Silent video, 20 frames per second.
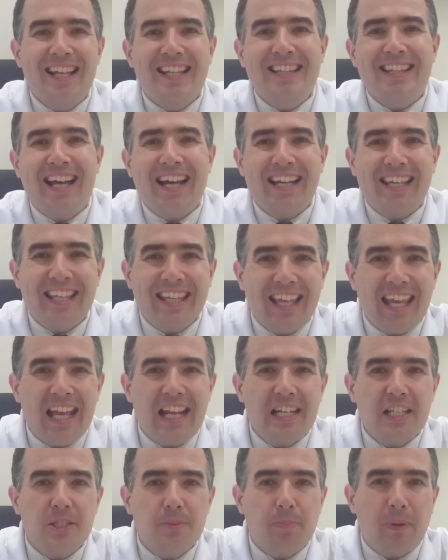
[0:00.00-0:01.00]

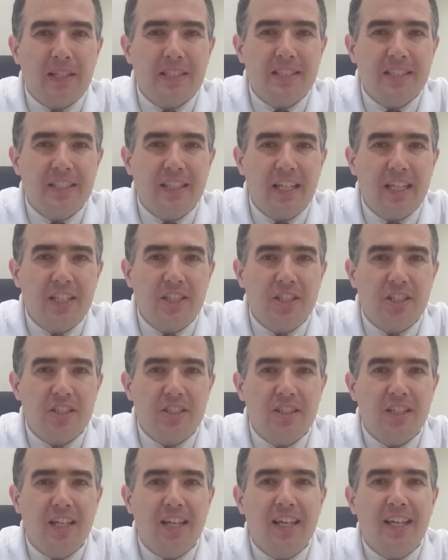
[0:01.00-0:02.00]
naqueles
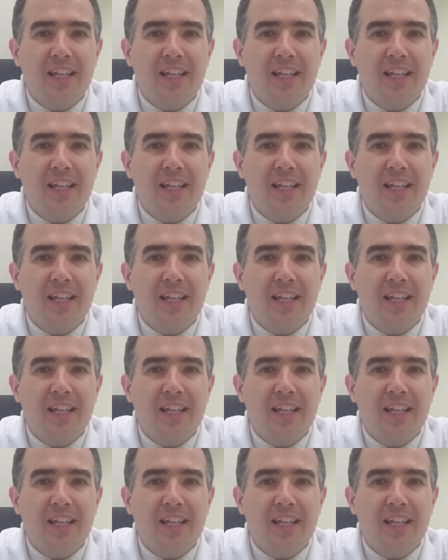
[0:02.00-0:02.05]
pacientes